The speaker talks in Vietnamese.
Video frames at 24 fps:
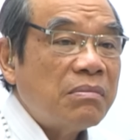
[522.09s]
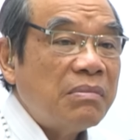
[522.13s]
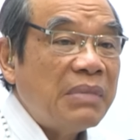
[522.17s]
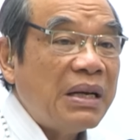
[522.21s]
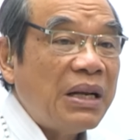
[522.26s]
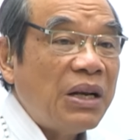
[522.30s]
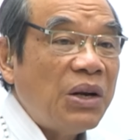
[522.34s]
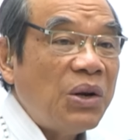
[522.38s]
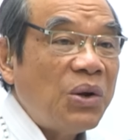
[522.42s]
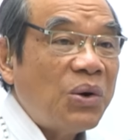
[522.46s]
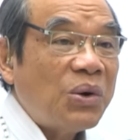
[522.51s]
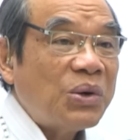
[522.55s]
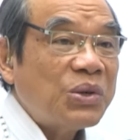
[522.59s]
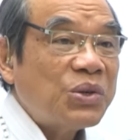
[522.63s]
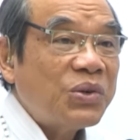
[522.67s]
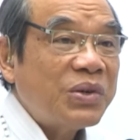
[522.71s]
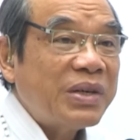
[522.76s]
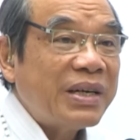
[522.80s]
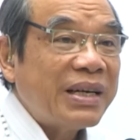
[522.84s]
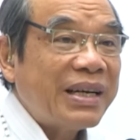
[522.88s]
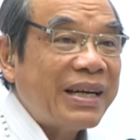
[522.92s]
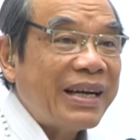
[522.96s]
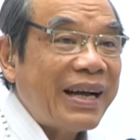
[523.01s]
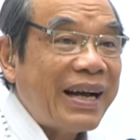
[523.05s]
Mình lo cho
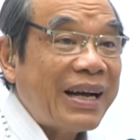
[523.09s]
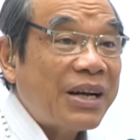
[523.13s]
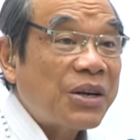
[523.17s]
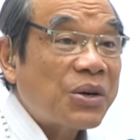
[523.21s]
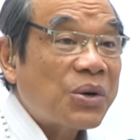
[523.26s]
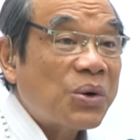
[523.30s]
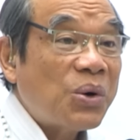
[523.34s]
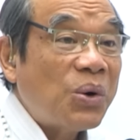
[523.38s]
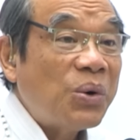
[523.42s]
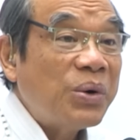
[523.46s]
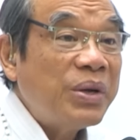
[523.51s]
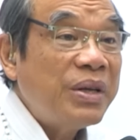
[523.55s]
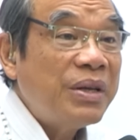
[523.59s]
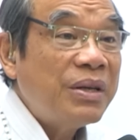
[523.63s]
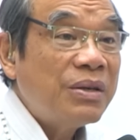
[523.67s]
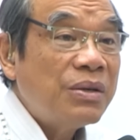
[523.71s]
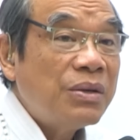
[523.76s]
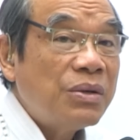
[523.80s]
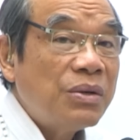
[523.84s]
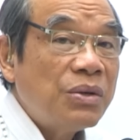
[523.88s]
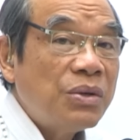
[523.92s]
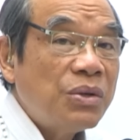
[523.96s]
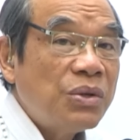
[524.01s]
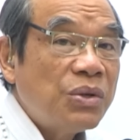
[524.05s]
người khác rồi,
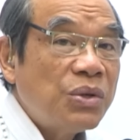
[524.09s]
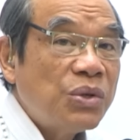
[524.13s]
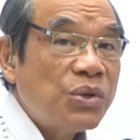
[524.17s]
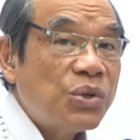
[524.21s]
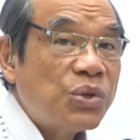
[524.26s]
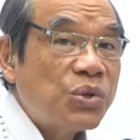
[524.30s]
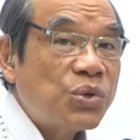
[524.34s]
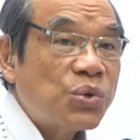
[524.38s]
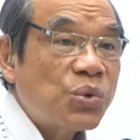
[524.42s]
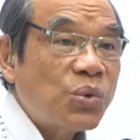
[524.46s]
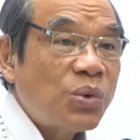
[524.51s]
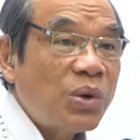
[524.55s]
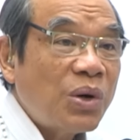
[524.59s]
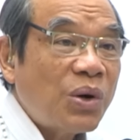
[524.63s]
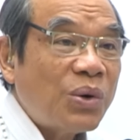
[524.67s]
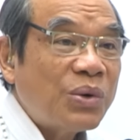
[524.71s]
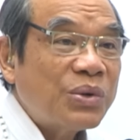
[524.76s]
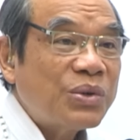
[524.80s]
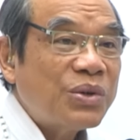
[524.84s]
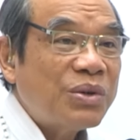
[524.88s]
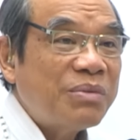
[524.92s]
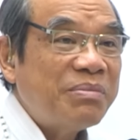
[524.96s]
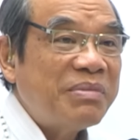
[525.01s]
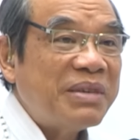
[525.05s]
Chúa
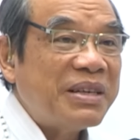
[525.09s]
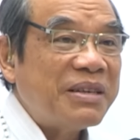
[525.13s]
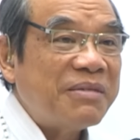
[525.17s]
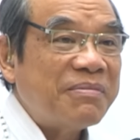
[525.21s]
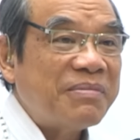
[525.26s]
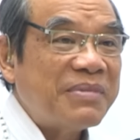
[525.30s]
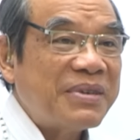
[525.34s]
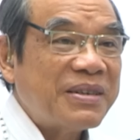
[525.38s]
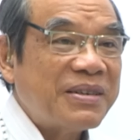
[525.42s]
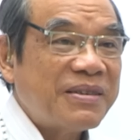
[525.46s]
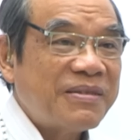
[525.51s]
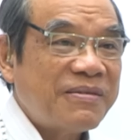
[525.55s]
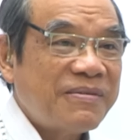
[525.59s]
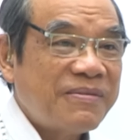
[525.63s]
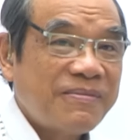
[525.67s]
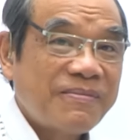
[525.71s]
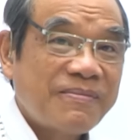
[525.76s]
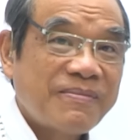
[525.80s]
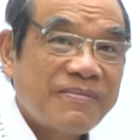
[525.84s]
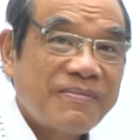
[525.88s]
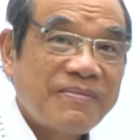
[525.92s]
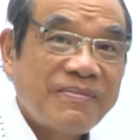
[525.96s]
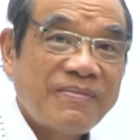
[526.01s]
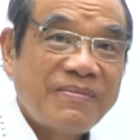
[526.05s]
lo cho mình mà.
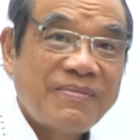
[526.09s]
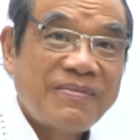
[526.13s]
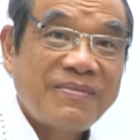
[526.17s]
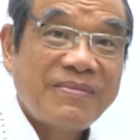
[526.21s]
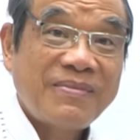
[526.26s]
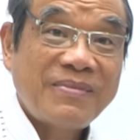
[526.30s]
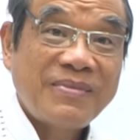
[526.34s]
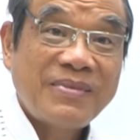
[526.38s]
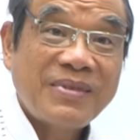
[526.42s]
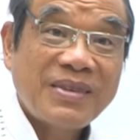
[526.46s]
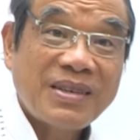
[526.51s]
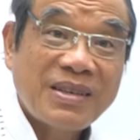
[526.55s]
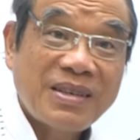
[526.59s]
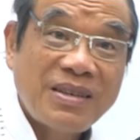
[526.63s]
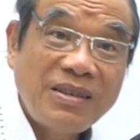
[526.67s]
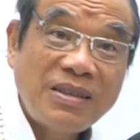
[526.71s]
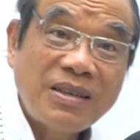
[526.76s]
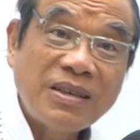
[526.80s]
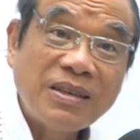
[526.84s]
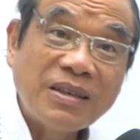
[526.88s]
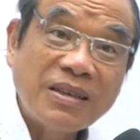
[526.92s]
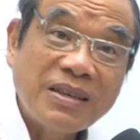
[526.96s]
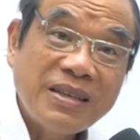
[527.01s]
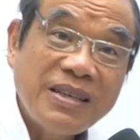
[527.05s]
Cứ
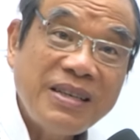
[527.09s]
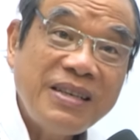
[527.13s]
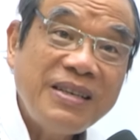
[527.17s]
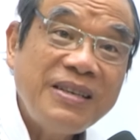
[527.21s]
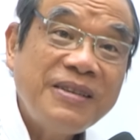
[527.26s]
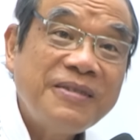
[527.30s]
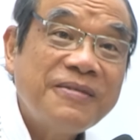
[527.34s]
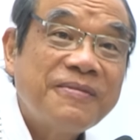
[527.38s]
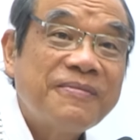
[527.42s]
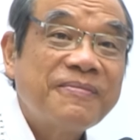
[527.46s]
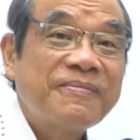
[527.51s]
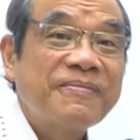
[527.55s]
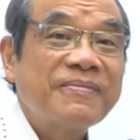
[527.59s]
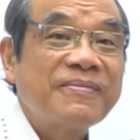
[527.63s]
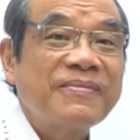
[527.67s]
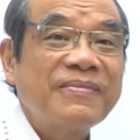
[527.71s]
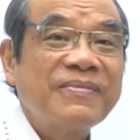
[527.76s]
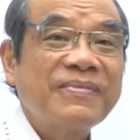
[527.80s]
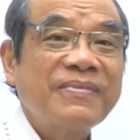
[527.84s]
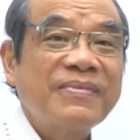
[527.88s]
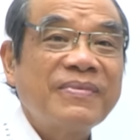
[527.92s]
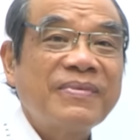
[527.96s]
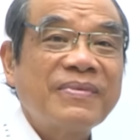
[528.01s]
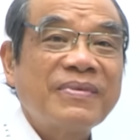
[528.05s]
thử đi.
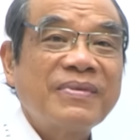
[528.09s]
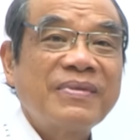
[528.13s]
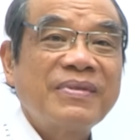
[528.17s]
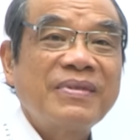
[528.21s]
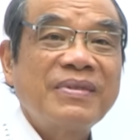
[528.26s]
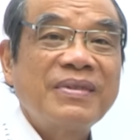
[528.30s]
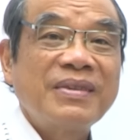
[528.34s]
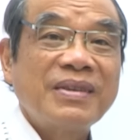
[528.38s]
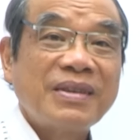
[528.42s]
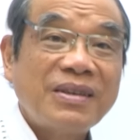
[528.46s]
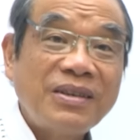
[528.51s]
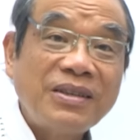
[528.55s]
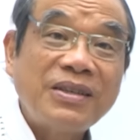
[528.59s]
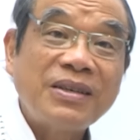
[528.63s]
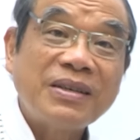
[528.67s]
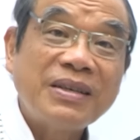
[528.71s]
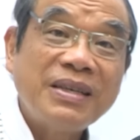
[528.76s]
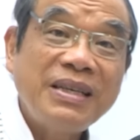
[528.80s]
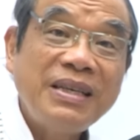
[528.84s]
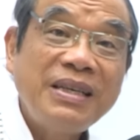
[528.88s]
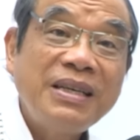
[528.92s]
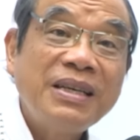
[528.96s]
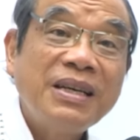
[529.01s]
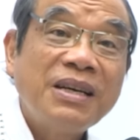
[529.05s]
Cứ thử
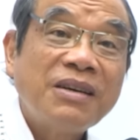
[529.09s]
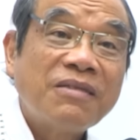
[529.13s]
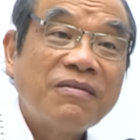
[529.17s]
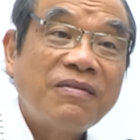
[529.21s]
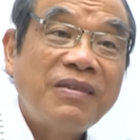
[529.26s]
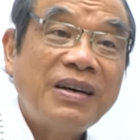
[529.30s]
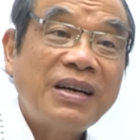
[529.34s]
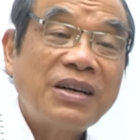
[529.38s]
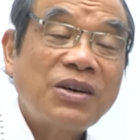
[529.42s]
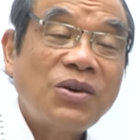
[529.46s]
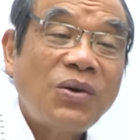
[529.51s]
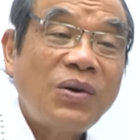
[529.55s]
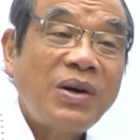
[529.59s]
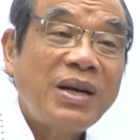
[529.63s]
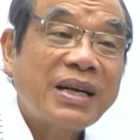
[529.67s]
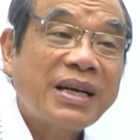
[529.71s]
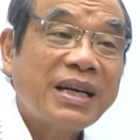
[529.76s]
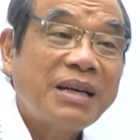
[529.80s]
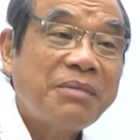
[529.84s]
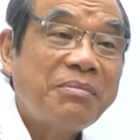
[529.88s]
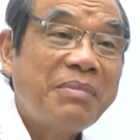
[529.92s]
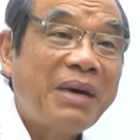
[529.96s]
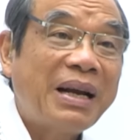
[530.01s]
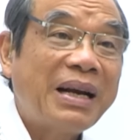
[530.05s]
đi và đó là
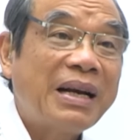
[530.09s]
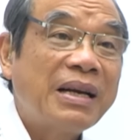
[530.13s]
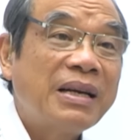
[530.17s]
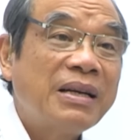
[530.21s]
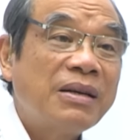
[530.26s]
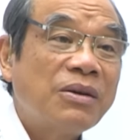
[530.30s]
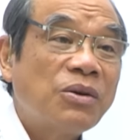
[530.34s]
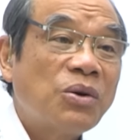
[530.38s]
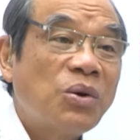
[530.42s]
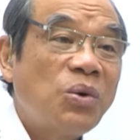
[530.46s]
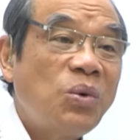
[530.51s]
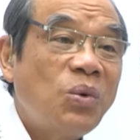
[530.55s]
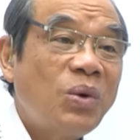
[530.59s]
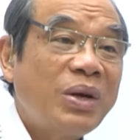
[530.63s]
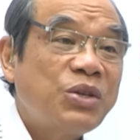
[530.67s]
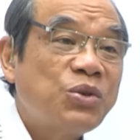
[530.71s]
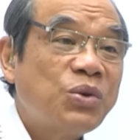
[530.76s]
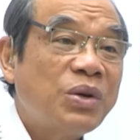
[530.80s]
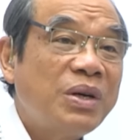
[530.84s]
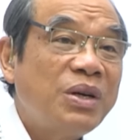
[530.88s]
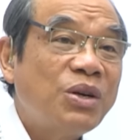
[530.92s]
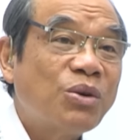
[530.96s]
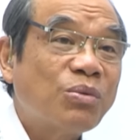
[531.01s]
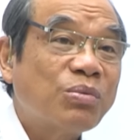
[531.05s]
cách bạn loan
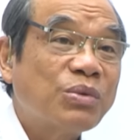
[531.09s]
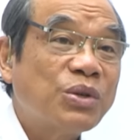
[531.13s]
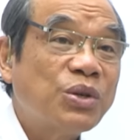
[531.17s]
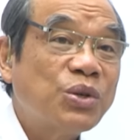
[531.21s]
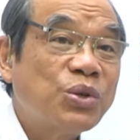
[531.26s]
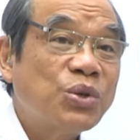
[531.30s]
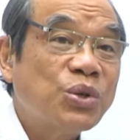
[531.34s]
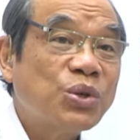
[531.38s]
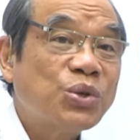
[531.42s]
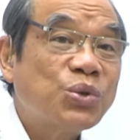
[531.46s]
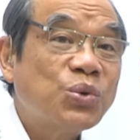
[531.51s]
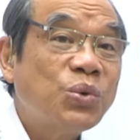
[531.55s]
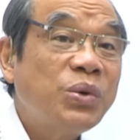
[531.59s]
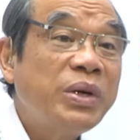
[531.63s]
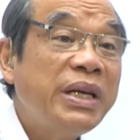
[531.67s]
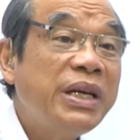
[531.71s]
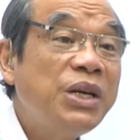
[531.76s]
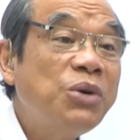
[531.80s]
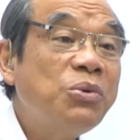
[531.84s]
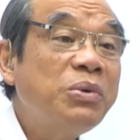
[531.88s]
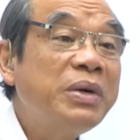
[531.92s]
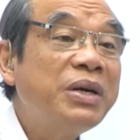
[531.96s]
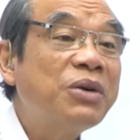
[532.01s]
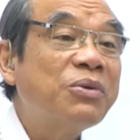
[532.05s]
truyền lòng thương cho Chúa
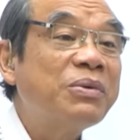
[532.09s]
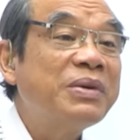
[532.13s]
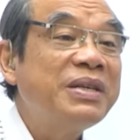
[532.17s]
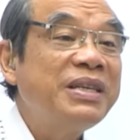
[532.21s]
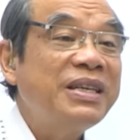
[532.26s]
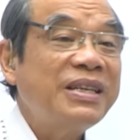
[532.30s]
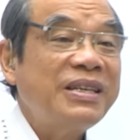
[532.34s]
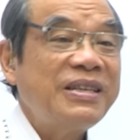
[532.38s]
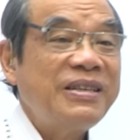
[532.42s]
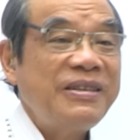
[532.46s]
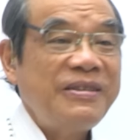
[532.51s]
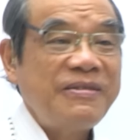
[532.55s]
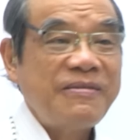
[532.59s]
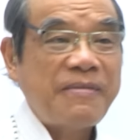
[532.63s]
hữu hiệu nhất.